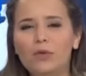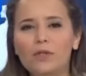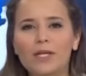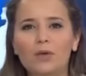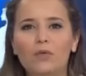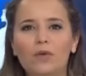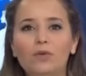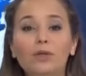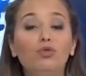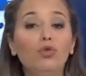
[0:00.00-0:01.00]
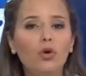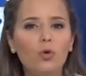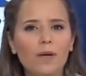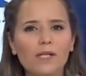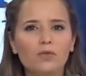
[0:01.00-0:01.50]
français devait donner deux
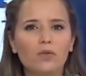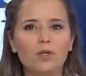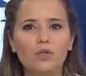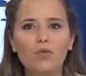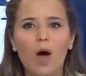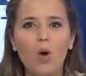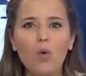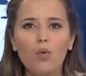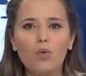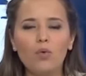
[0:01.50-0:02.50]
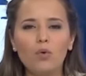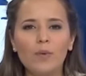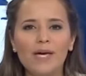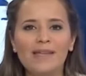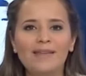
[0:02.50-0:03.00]
représentations à Hong Kong,
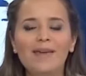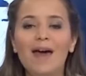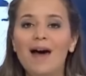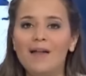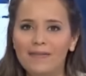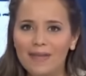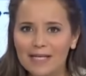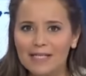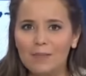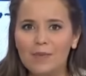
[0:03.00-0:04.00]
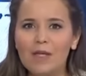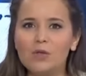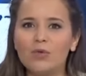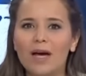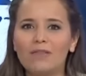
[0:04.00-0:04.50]
mais a été intercepté dès
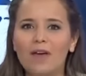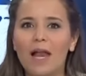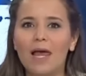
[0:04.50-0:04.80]
son arrivée à